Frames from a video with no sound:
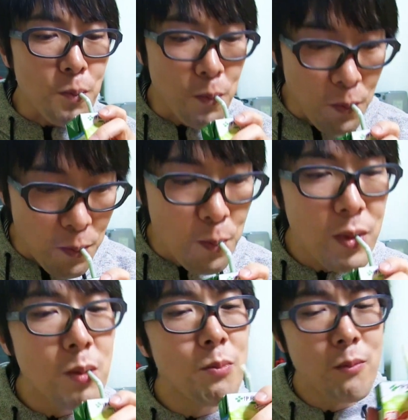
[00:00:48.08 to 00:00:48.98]
うん、う
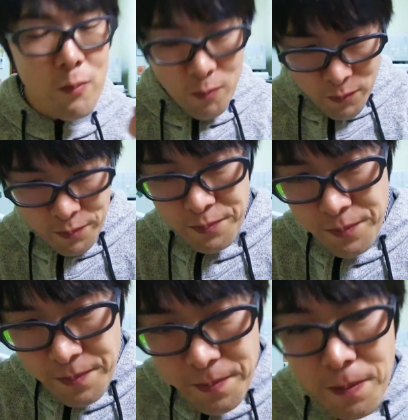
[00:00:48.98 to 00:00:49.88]

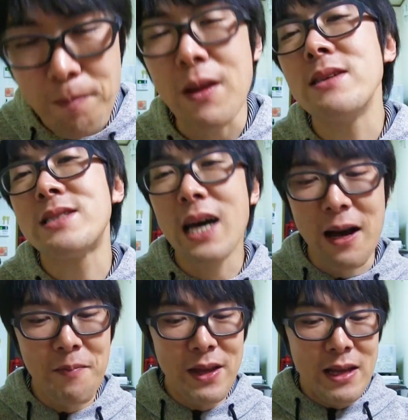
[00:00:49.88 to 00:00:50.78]
ん、
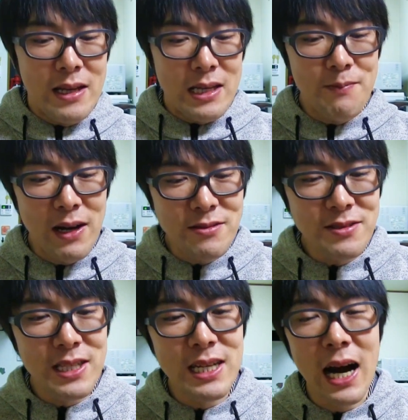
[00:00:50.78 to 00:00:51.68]
さあ今
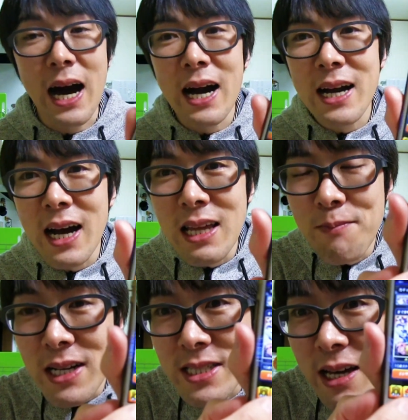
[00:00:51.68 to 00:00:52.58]
運気が上が
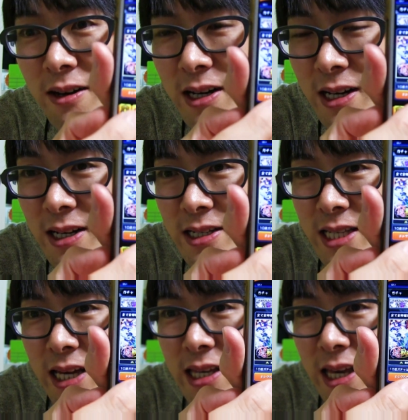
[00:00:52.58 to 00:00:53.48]
りましたよ
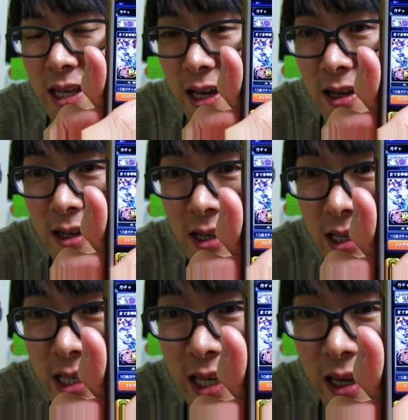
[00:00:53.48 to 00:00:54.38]
さあいけいけ
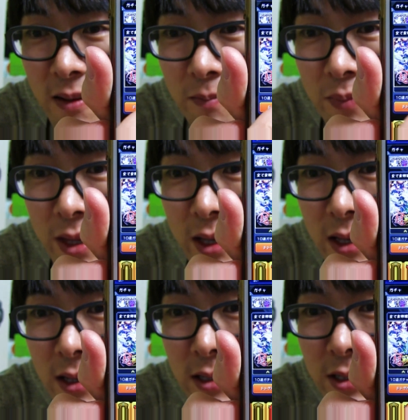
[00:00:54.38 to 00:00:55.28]
いけ
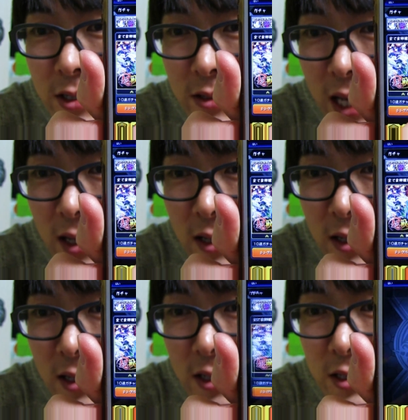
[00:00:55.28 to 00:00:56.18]
10連
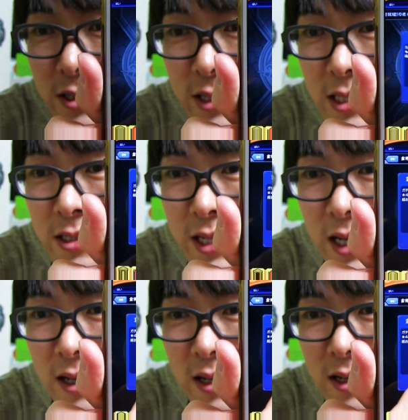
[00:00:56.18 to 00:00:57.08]
10連10
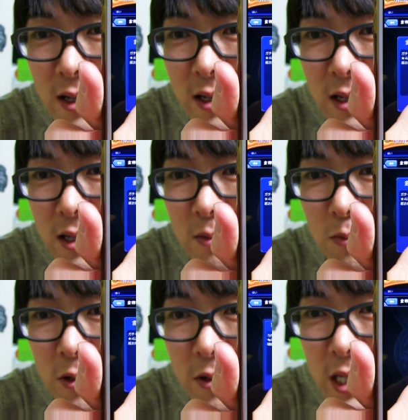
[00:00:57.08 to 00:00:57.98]
連
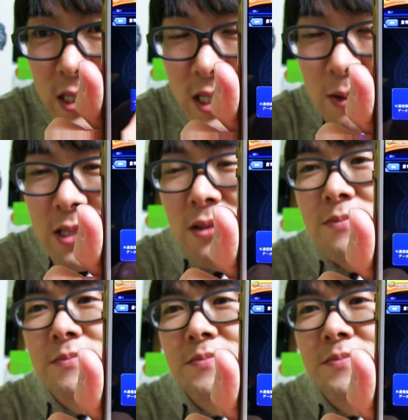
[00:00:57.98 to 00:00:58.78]
もういっちゃいましょう